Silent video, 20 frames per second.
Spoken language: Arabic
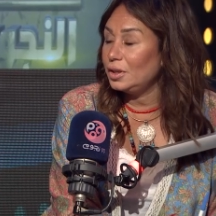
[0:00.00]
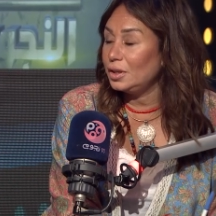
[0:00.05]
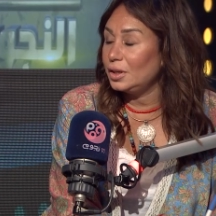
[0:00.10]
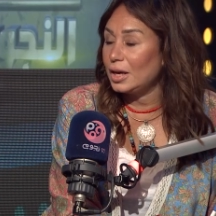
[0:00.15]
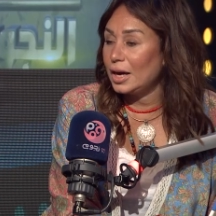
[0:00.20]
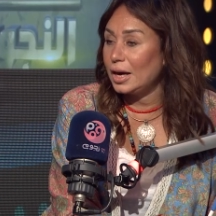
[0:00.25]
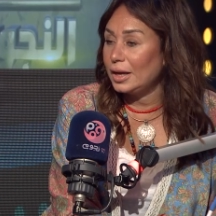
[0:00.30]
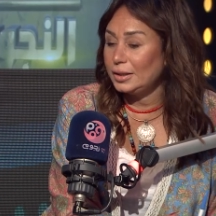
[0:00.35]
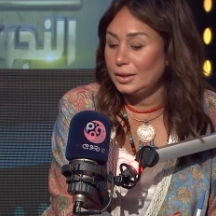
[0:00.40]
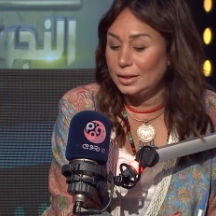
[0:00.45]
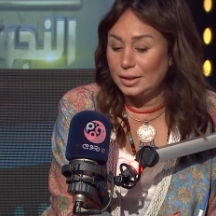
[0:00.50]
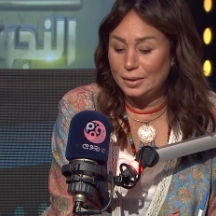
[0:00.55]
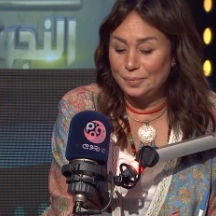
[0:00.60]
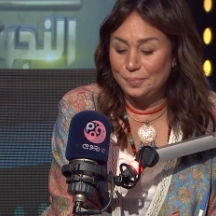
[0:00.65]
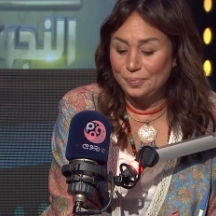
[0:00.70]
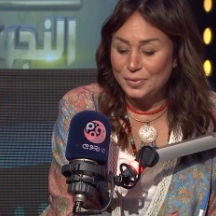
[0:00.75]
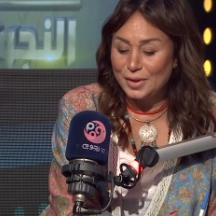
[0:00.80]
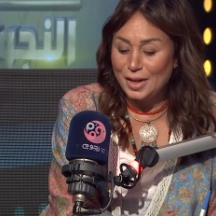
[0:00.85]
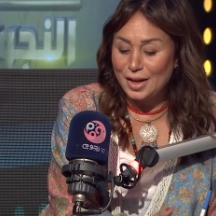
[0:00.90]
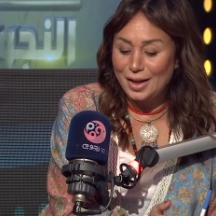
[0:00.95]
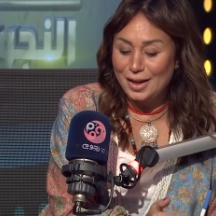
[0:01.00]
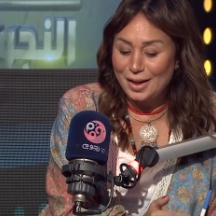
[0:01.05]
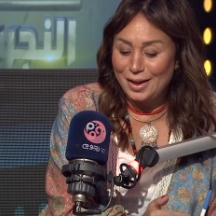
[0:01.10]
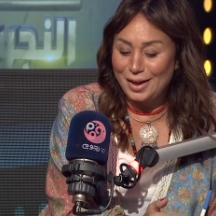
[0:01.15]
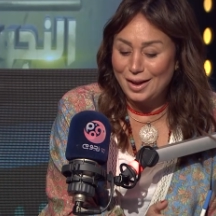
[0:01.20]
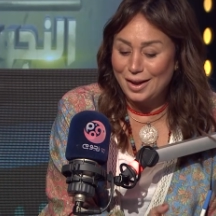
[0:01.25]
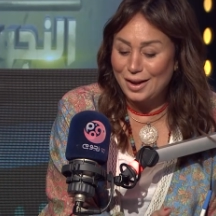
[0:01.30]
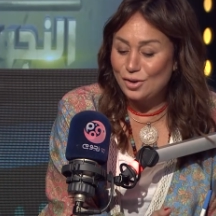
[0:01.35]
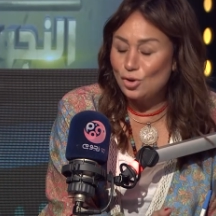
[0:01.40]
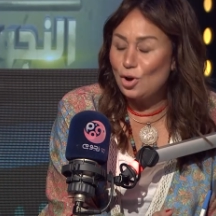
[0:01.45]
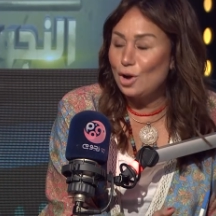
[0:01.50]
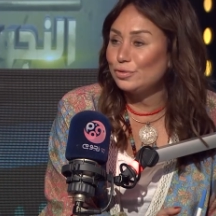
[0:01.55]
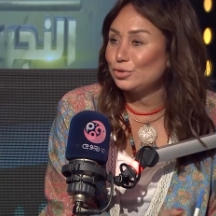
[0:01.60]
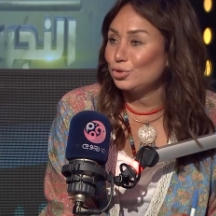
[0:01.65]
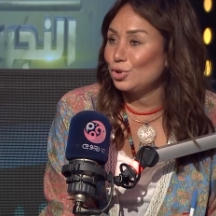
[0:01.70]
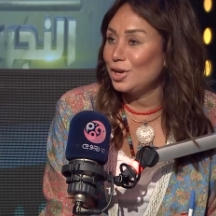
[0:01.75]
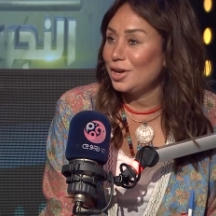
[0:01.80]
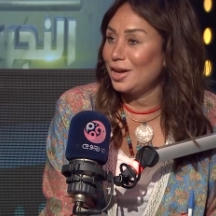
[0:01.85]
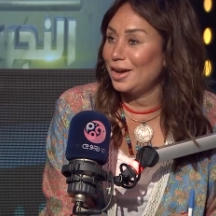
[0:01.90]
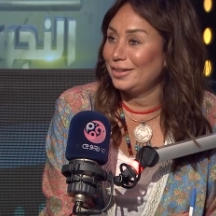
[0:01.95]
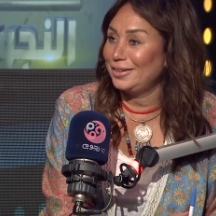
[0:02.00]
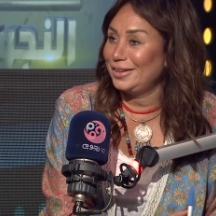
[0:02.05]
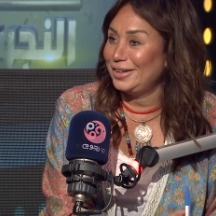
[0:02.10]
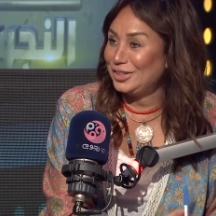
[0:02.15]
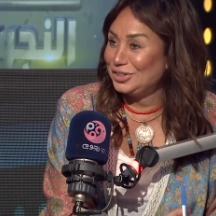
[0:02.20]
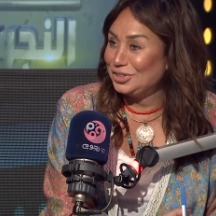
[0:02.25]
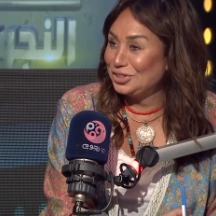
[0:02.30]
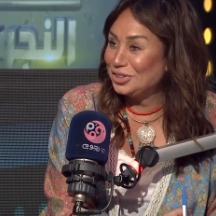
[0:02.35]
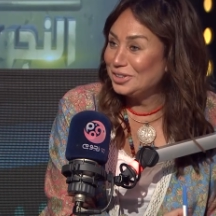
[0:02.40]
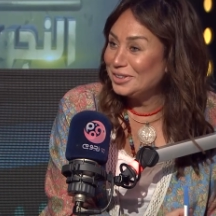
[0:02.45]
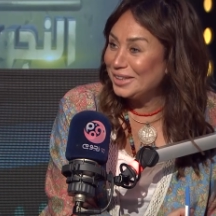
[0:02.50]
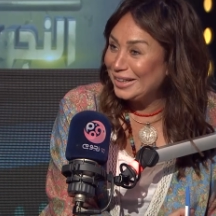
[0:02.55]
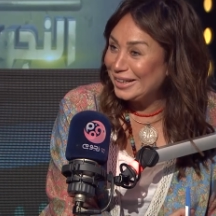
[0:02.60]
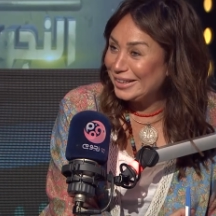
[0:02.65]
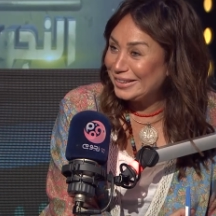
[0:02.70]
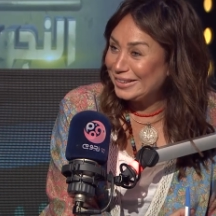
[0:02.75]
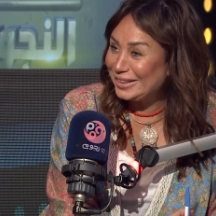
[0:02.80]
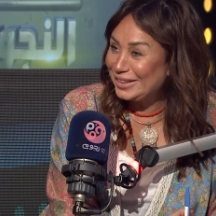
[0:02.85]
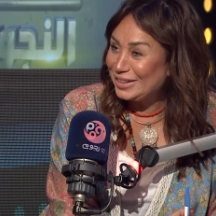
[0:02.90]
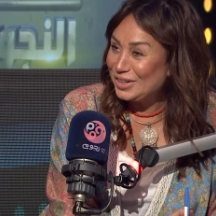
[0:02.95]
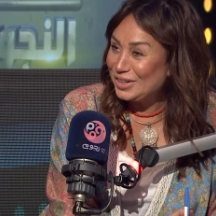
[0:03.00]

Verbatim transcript: يعني نقف شويه عند الاختيار ثلاثه